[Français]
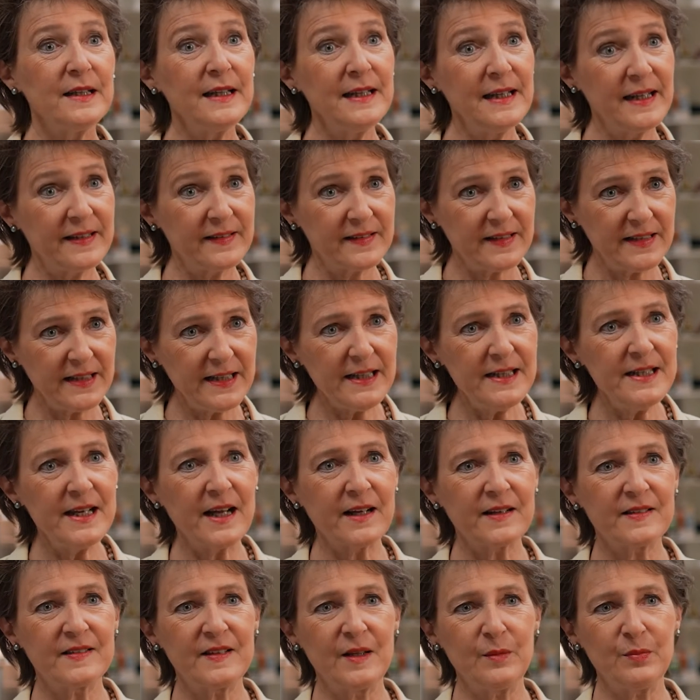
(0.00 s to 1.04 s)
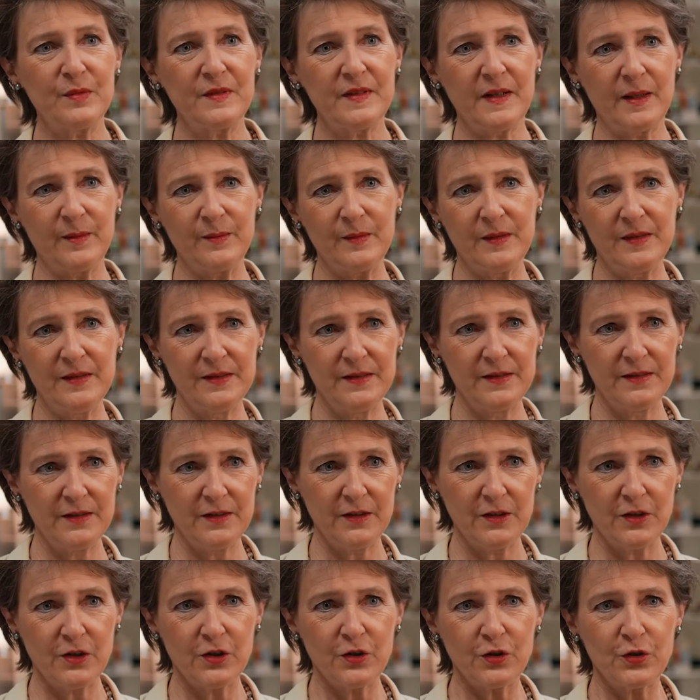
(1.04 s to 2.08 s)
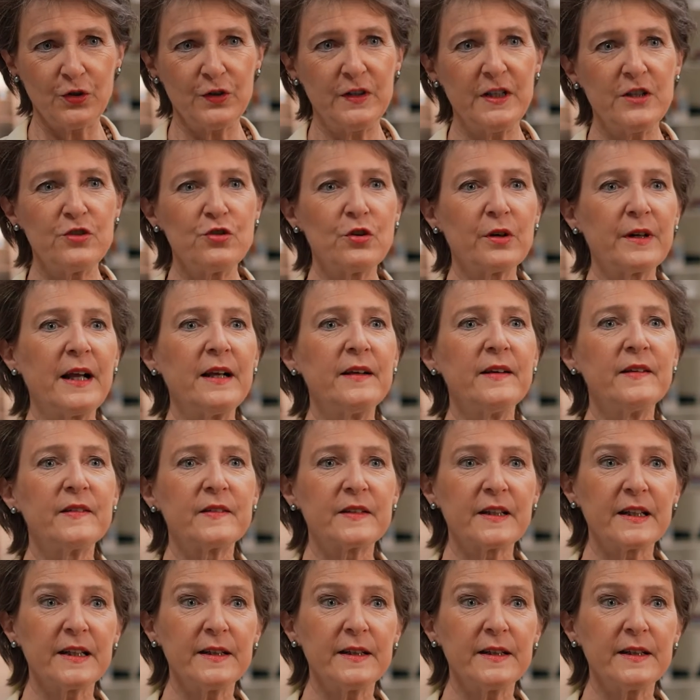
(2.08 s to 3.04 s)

il est inacceptable que des journalistes